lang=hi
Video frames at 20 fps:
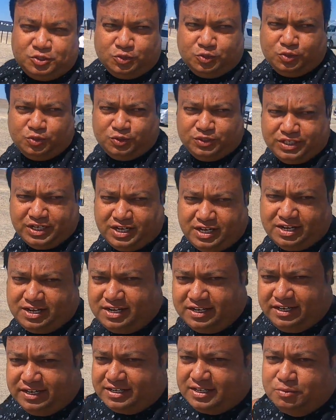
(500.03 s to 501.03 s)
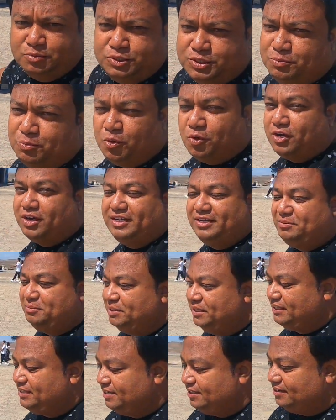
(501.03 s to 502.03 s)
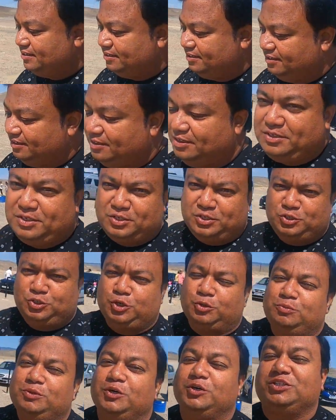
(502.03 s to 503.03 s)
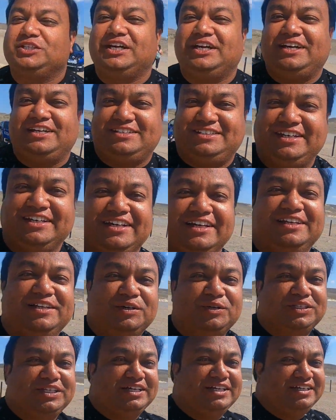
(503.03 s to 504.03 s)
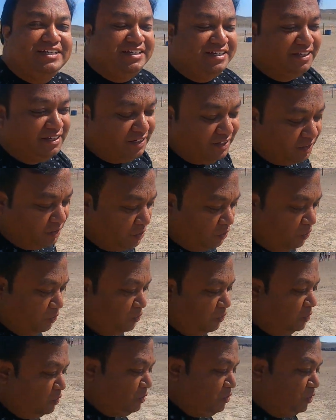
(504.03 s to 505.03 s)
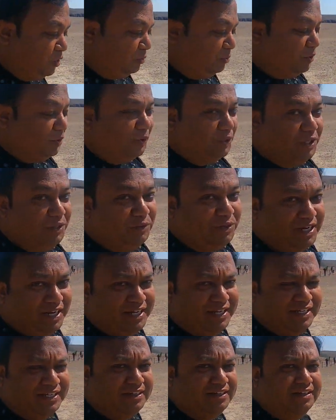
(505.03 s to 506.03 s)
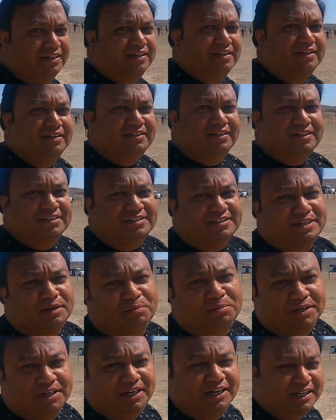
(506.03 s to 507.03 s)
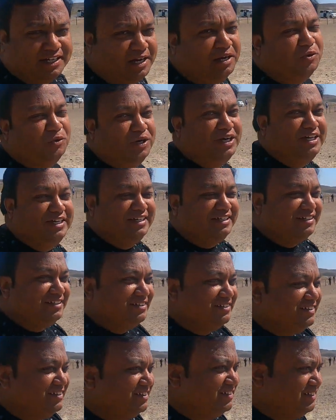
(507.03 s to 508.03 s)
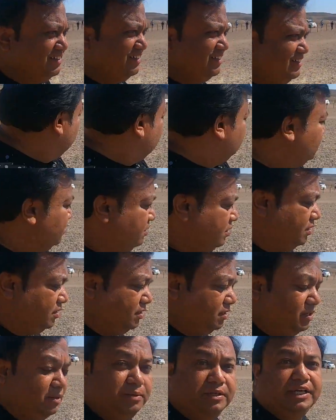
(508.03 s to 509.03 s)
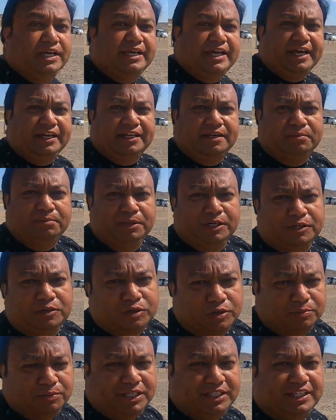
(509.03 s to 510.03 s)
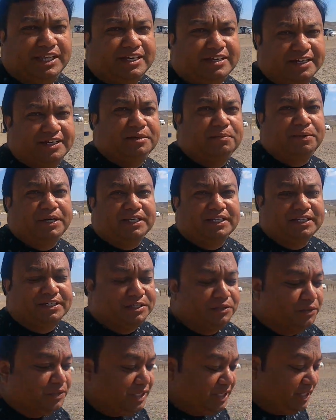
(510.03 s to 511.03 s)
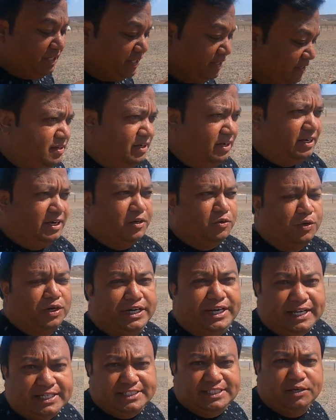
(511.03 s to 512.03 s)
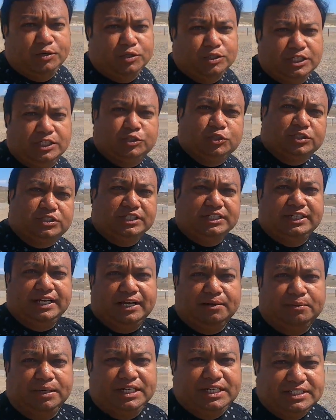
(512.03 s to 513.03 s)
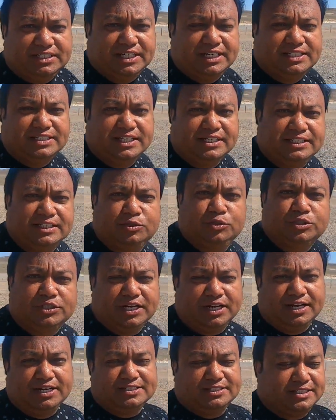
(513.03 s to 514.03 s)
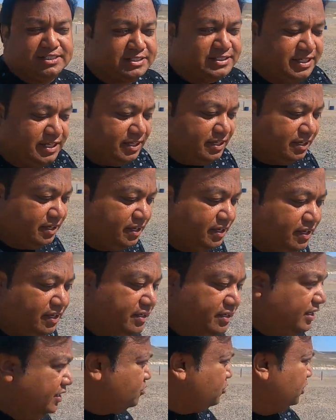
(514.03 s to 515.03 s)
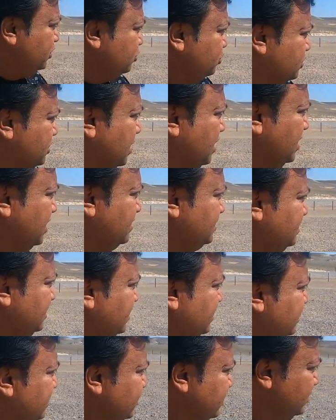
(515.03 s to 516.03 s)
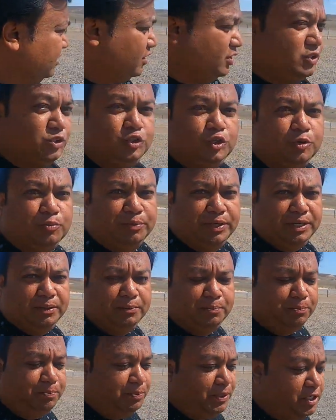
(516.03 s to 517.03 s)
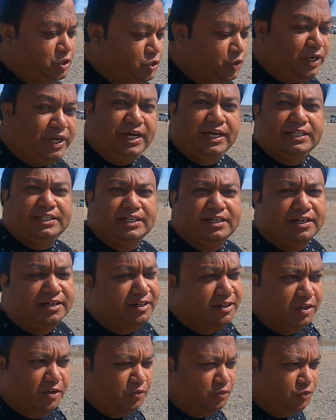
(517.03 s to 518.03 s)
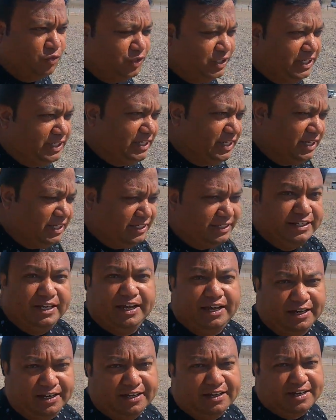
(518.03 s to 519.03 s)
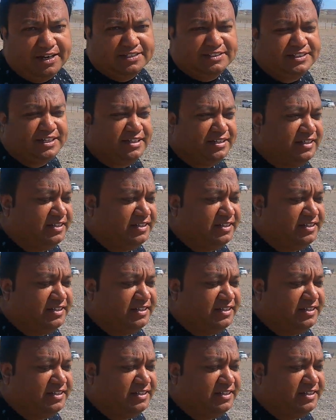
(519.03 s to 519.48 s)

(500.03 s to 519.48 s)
तो यहाँ आने का मुझे मौका नहीं मिलता जो भी होता है अच्छे के लिए होता है और जो भी होने वाला है ये सब लिखा हुआ है ये कैनल बिल्कुल मैं देख नहीं पाता क्योंकि अगर कोई टैक्सी होती है तो सीधे अलमाटी चली जाती दूसरे रास्ते से ये कोई दूसरा रास्ता है जो मैं परसों आया था वो नहीं है ये अलग रास्ता